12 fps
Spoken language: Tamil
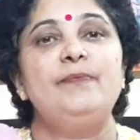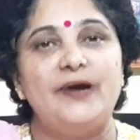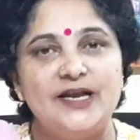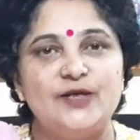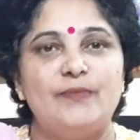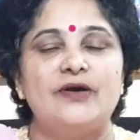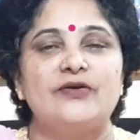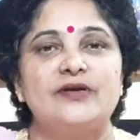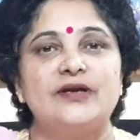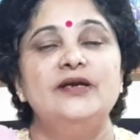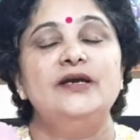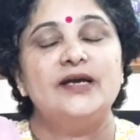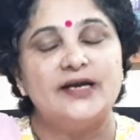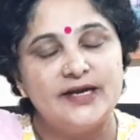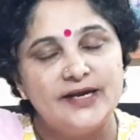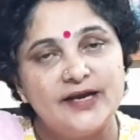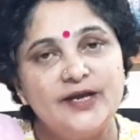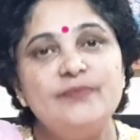பலிதமாகுங்க
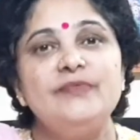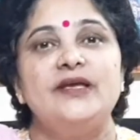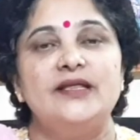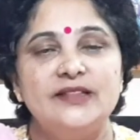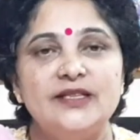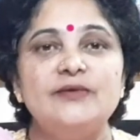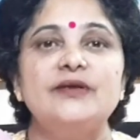கட்டாயம் எந்த